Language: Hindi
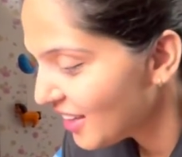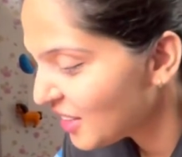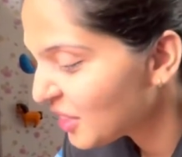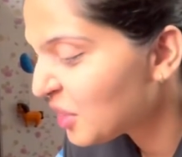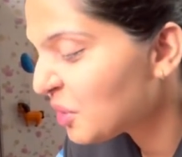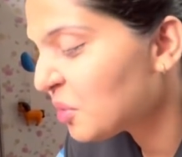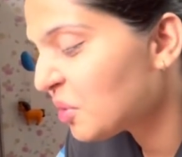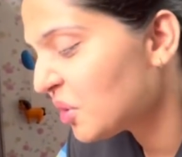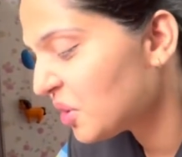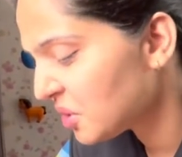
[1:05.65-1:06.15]

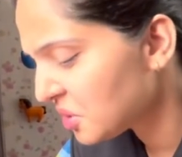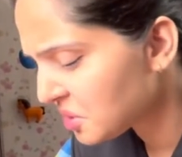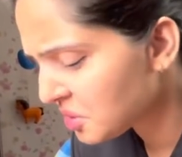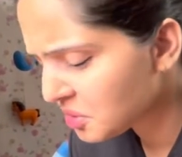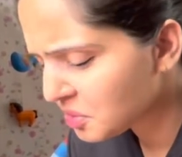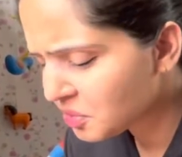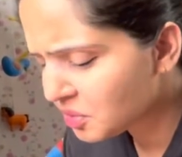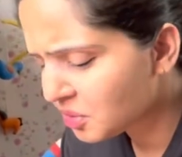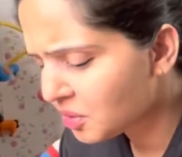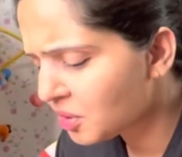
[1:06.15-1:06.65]
क्योंकि
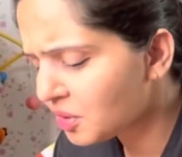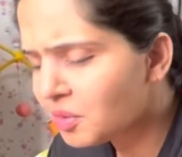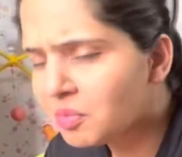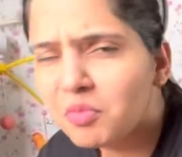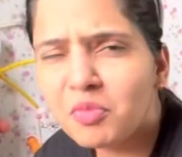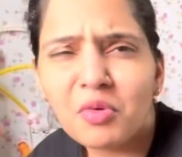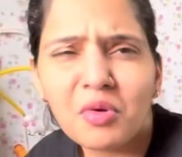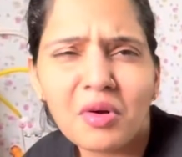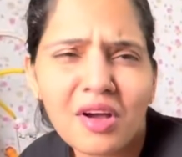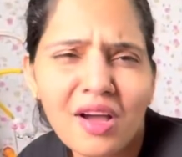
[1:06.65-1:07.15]
न्यू
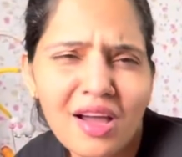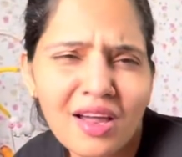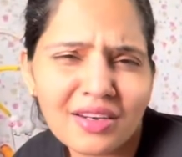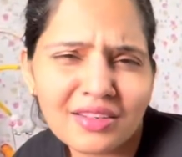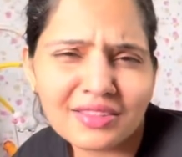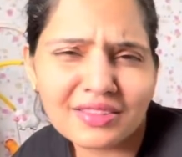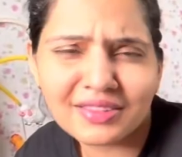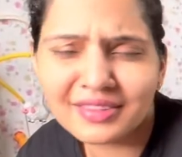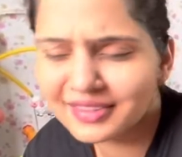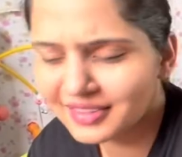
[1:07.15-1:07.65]
गलम
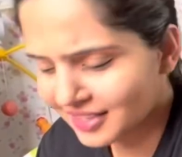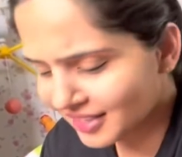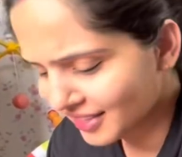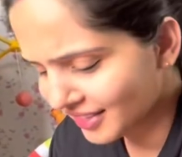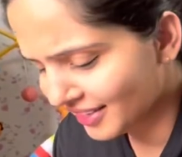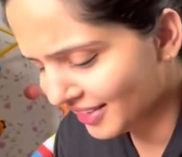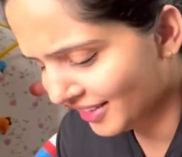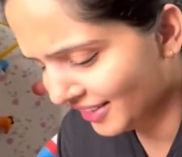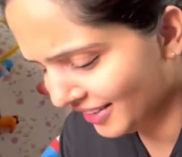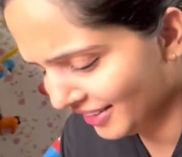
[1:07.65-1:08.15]
बुखार चढ़ता
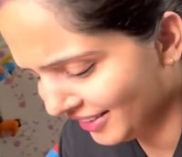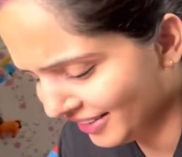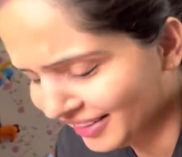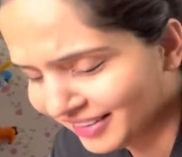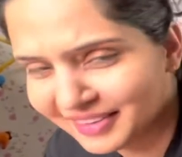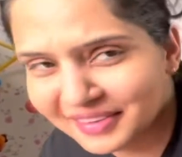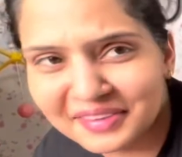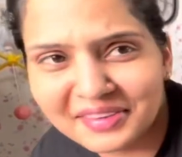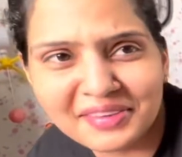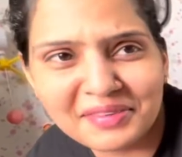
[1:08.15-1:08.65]

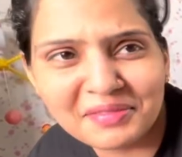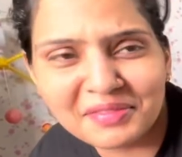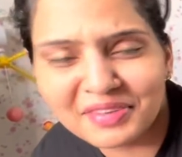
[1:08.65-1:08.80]
है